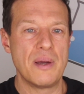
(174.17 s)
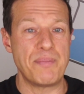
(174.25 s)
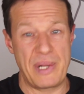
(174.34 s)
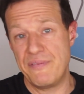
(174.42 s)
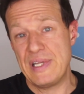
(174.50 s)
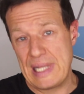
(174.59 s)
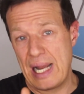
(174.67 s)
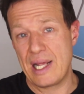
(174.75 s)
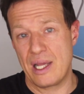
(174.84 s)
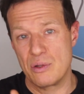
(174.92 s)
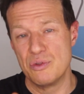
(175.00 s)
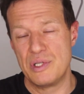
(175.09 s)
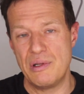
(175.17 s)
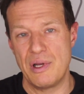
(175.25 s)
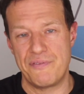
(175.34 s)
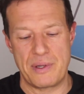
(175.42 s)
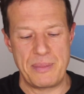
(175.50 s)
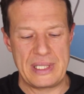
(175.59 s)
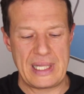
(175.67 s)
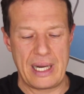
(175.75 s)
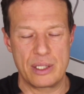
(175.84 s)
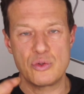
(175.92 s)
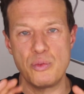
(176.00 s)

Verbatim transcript: per evitare che continui a fermentare.